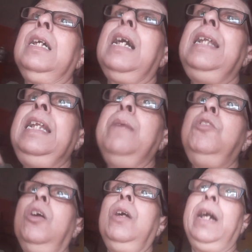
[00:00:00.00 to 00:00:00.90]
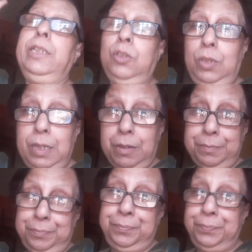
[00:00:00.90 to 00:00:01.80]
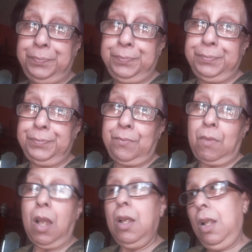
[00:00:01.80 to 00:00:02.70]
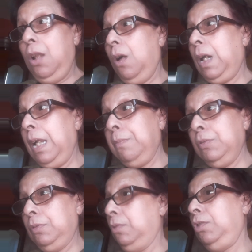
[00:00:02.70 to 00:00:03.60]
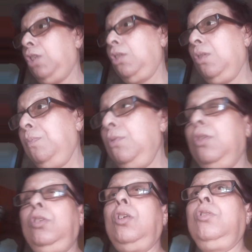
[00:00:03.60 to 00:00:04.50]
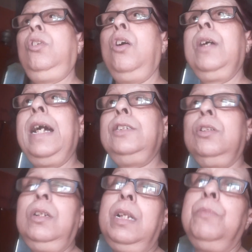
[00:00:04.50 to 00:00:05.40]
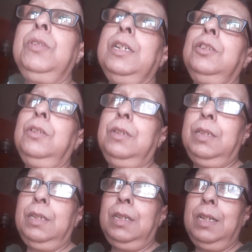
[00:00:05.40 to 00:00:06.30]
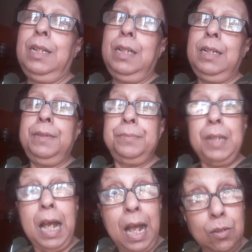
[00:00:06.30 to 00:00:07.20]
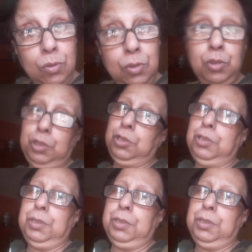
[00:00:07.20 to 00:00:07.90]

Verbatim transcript: খালি লেবু লঙ্কায় জোর দাও লঙ্কা লেবু যত বুড়ো তত লঙ্কায় জোর লেবুতে জোর আলুর দোষ